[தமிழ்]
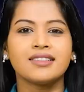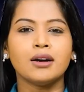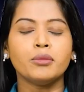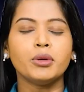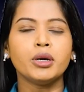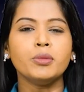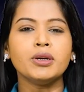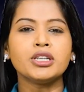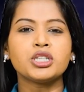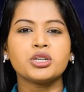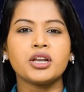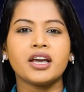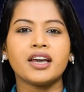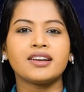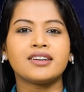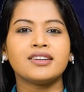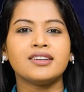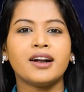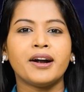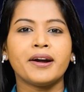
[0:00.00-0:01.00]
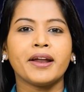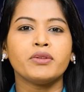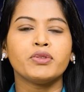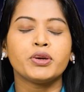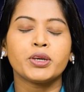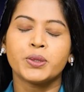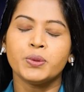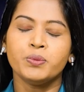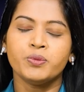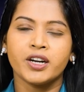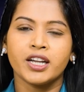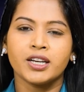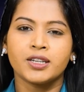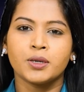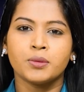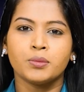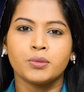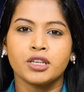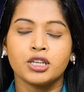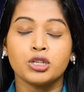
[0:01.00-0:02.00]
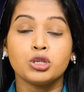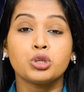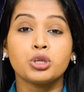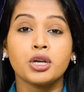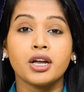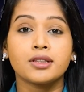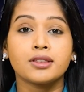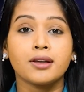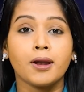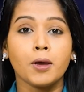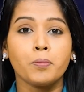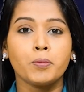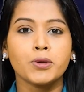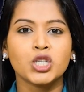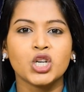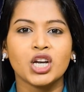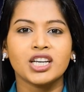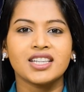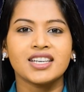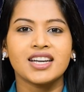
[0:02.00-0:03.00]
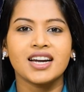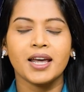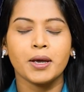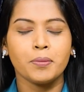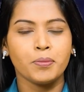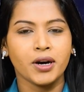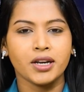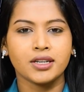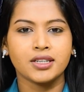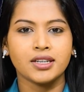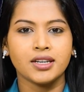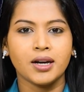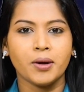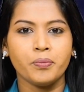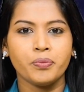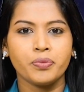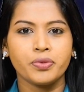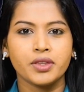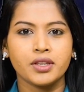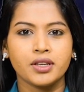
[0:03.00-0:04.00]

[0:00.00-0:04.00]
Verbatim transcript: தமிழ்மிட் இணையர்கள் அனைவருக்கும் வணக்கம் இன்றைய தலைப்புச் செய்திகளை பார்க்கலாம்